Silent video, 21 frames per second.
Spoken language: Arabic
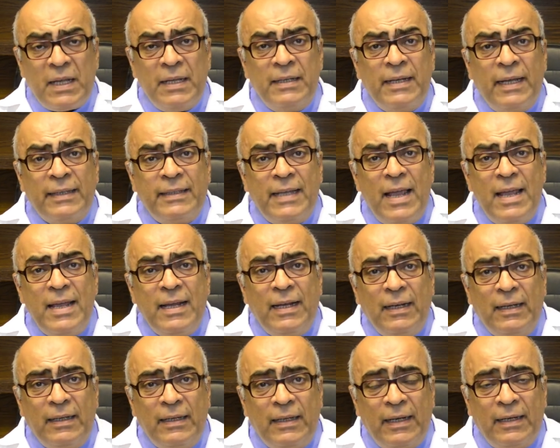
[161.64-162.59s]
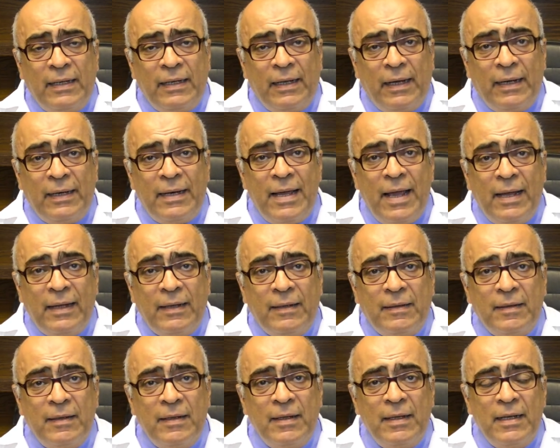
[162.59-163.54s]
نتائج العلاج
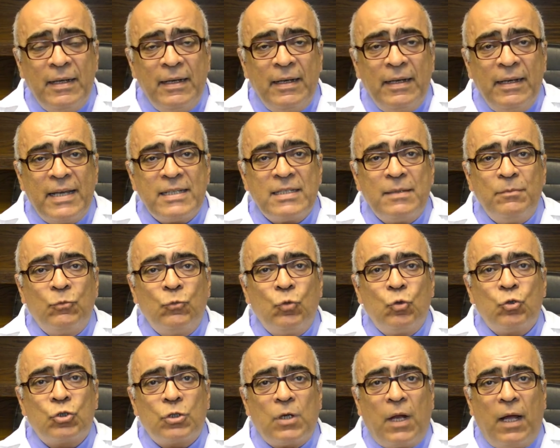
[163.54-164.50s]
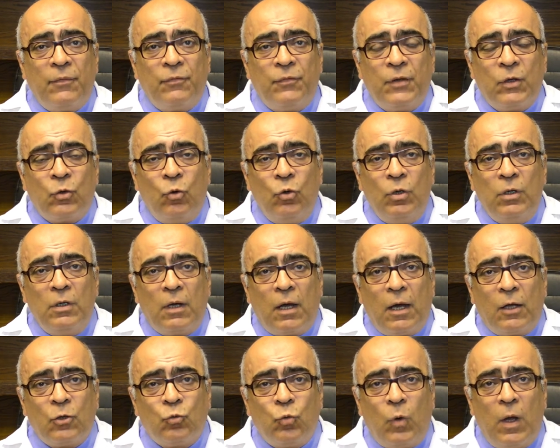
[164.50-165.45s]
لازم تشرح في كل
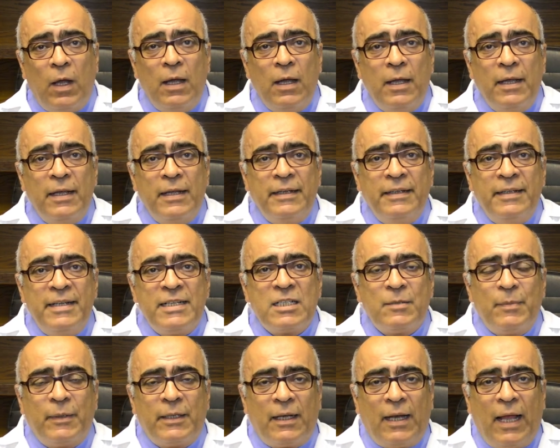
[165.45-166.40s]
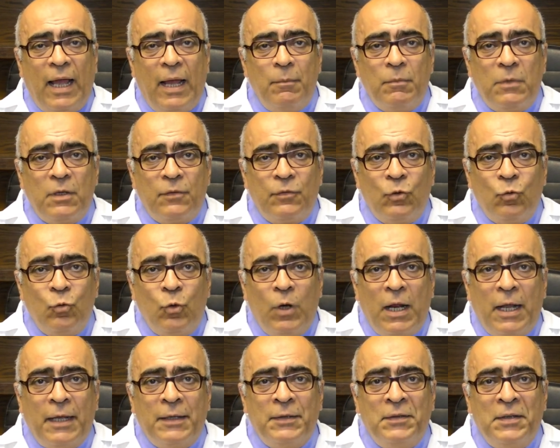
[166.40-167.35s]
خطوة نسبة الحمل في الأولى
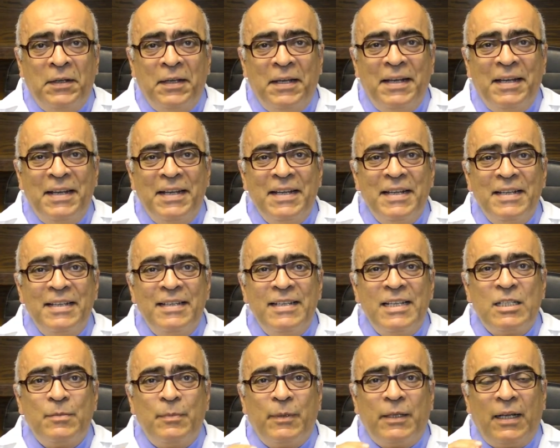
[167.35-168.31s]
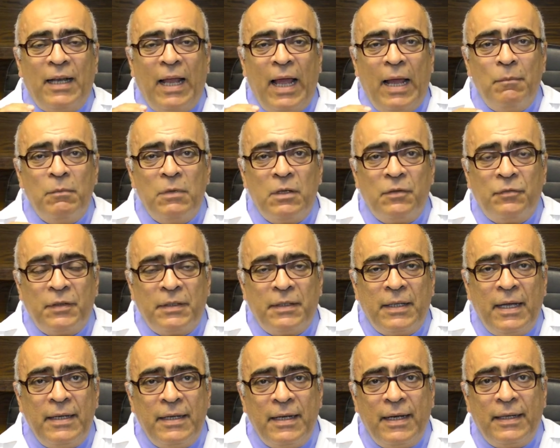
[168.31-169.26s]
قد إيه نسبة الحمل في
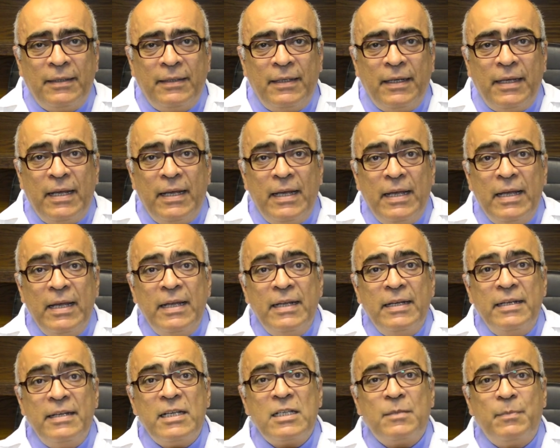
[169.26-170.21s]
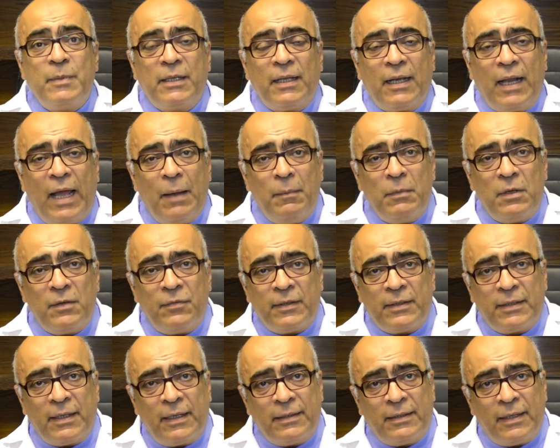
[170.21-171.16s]
الثانية قد إيه نسبة الحمل في
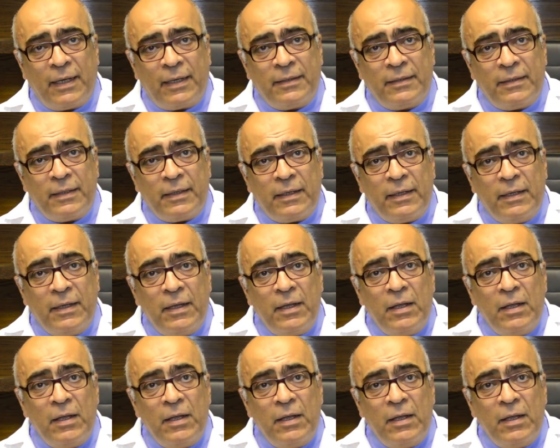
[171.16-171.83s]
الثالثة قد إيه